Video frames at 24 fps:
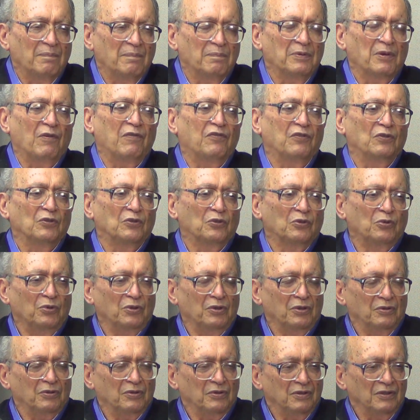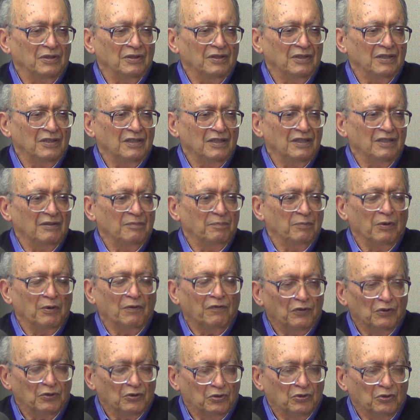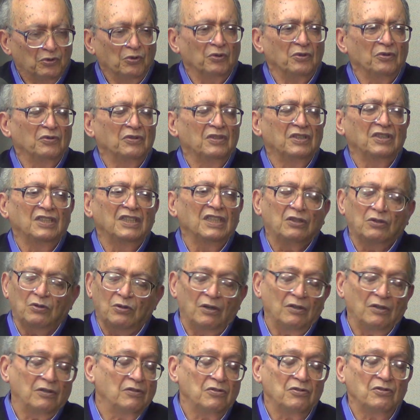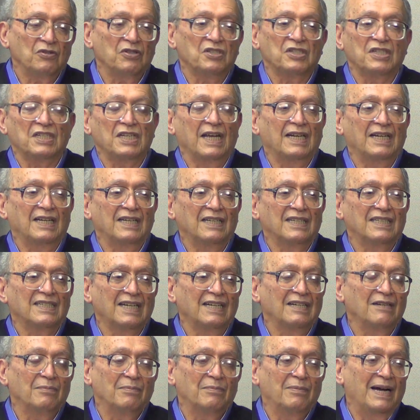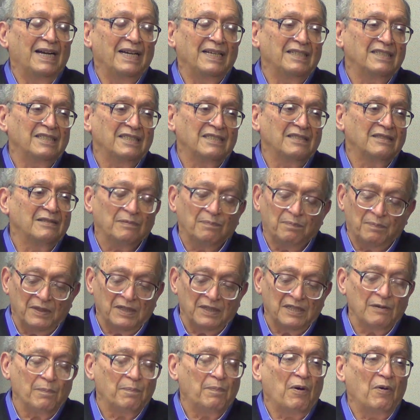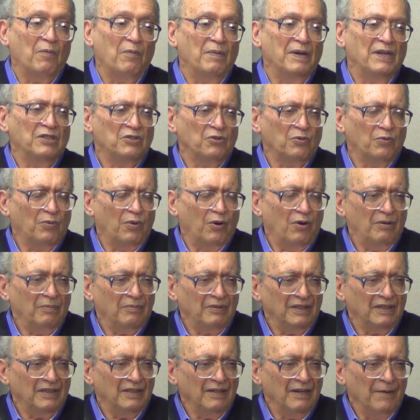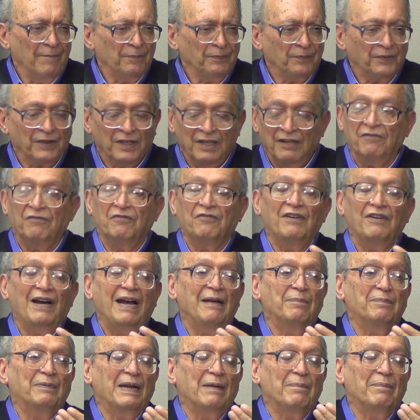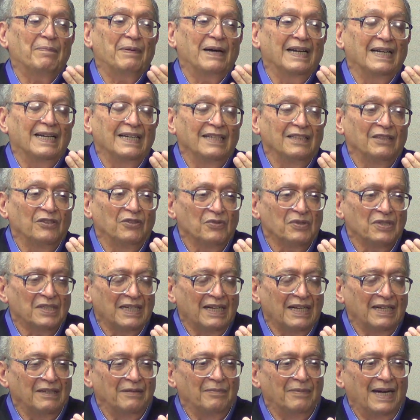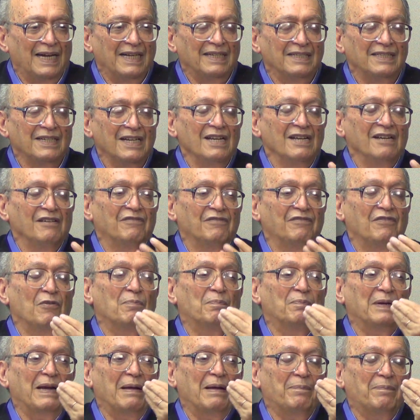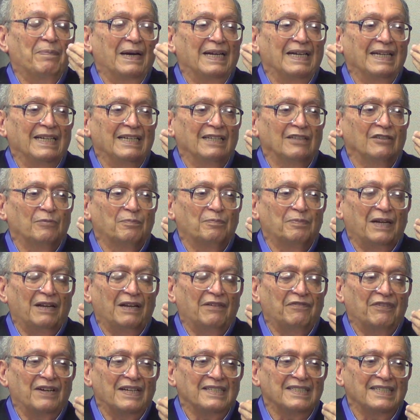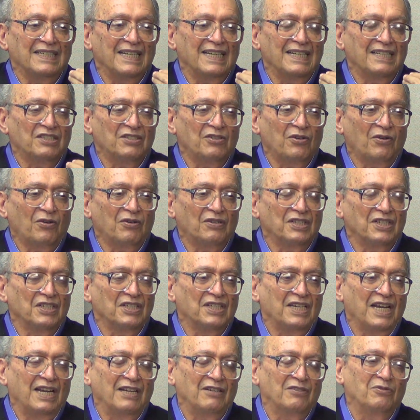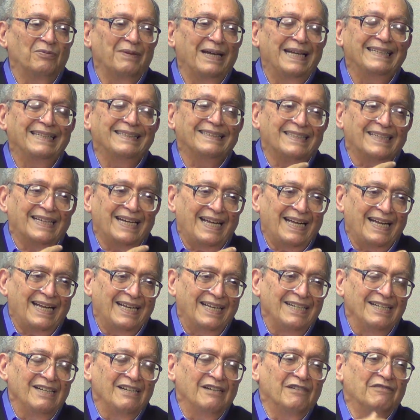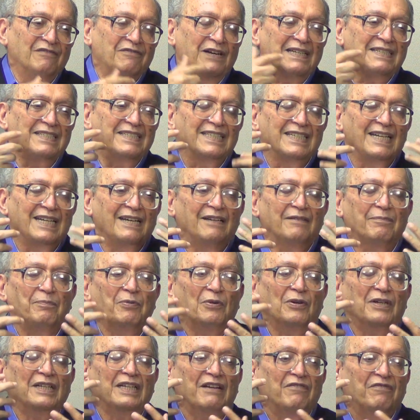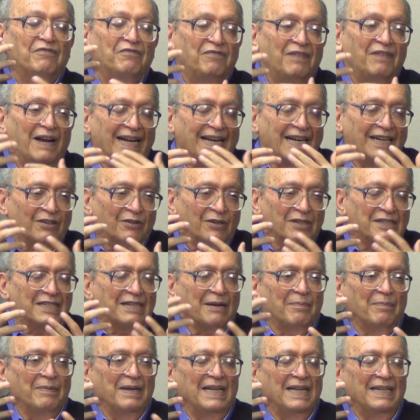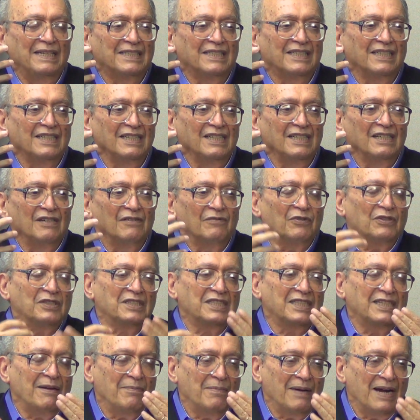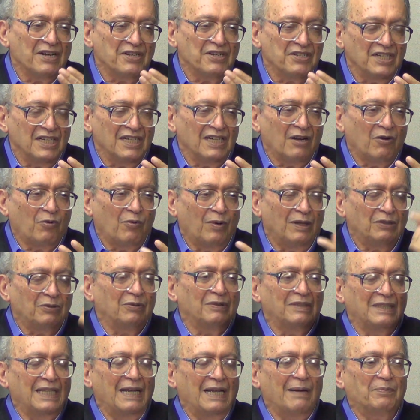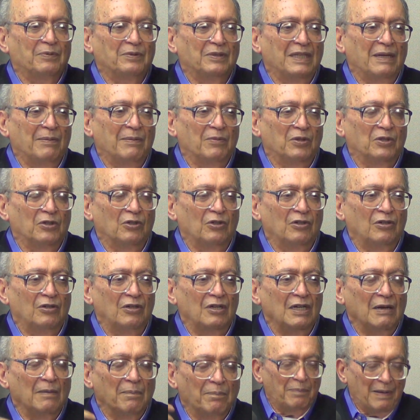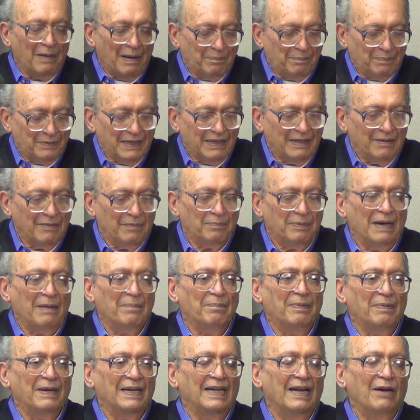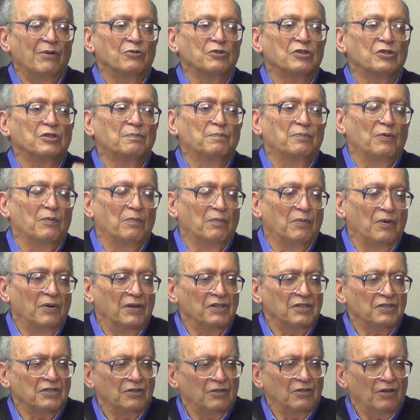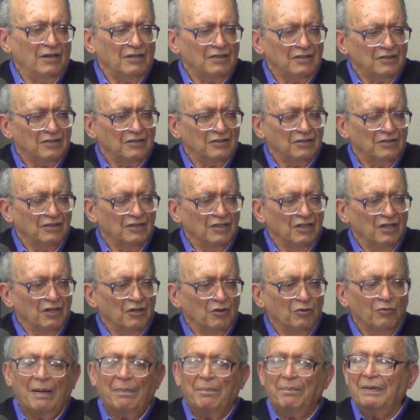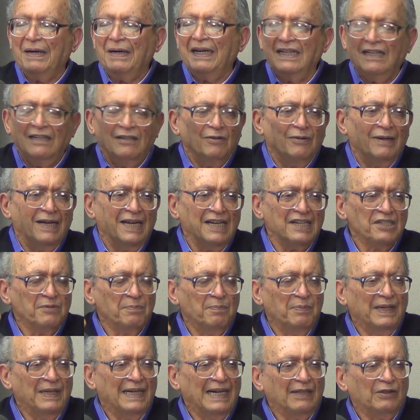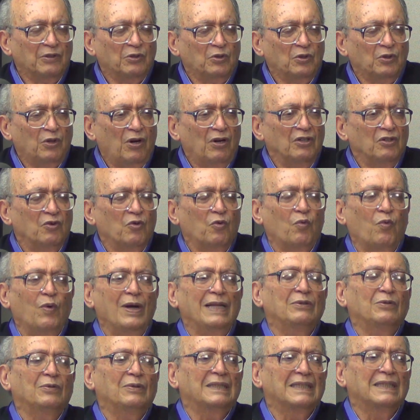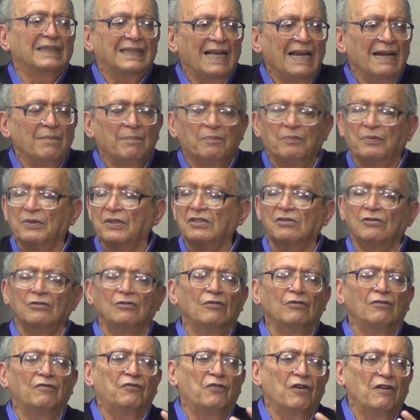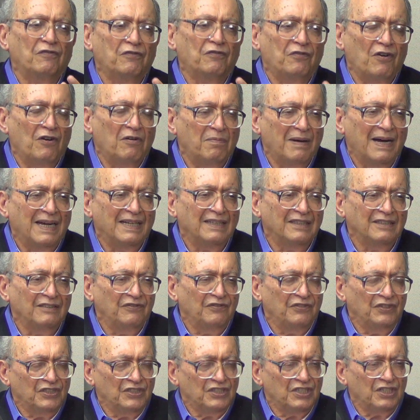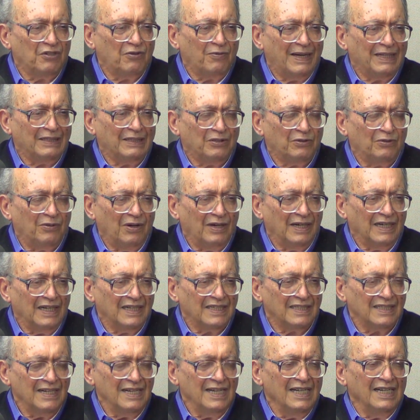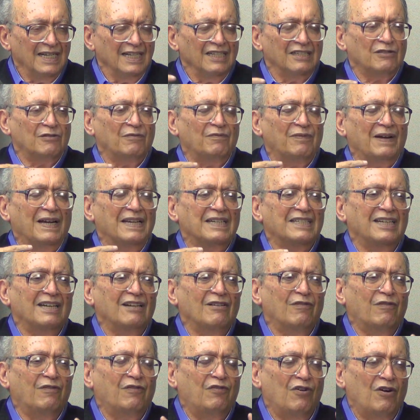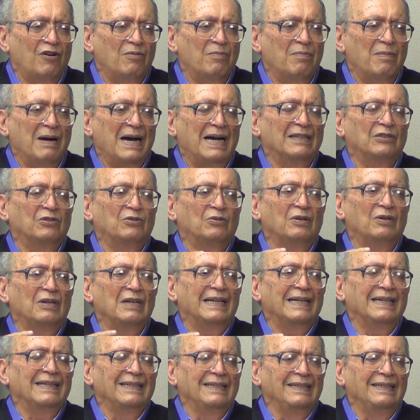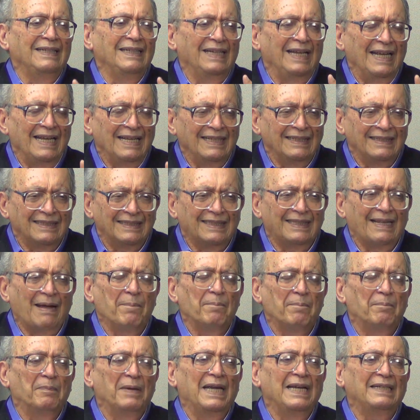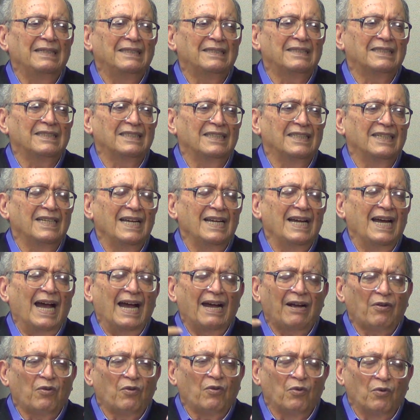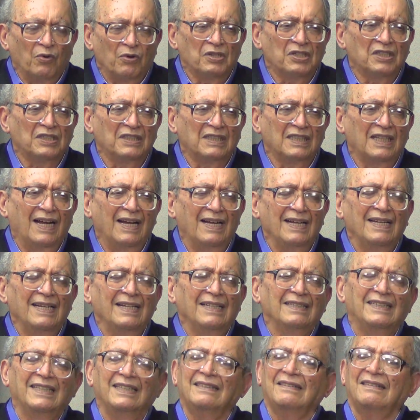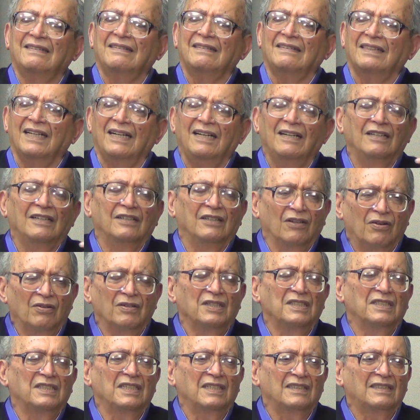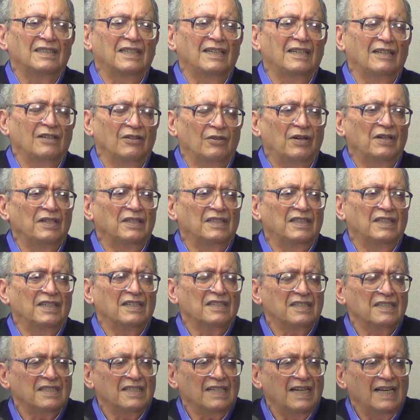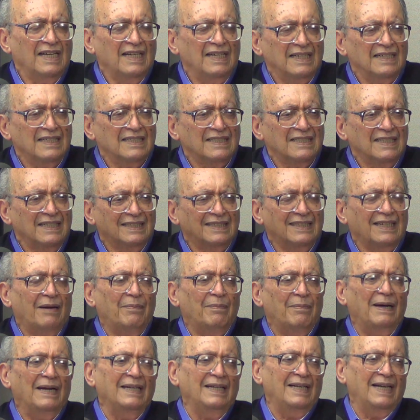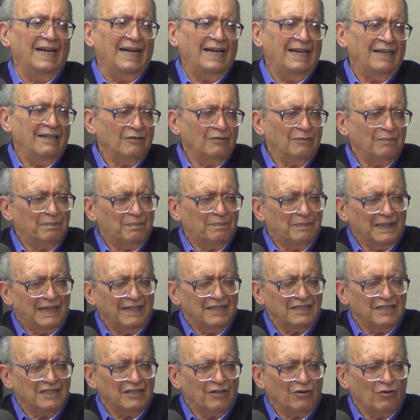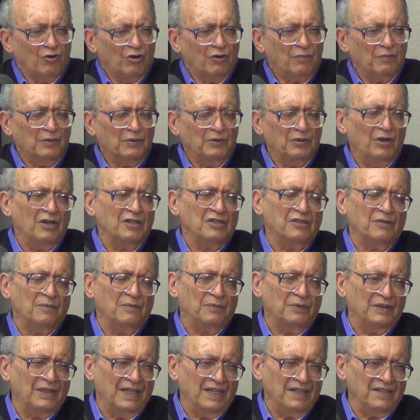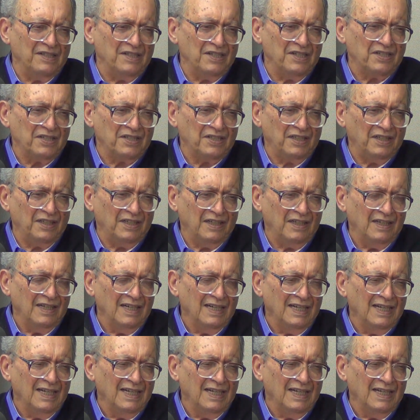para o futuro para o futuro de todos os seres animais, principalmente o homem, e vai preparando, e os animais vão preparando para fazer esse oxigênio entrar, fazer, porque vagarosamente, você imagina quanto tempo demorou para pre preparar os pulmões nossos. O aparelho respiratório, quanto tempo? Isso não foi formado em 24 horas. Isso vai sendo formado lentamente, à custa de trilhões e trilhões de seres que trabalharam para esse corpo nosso poder existir.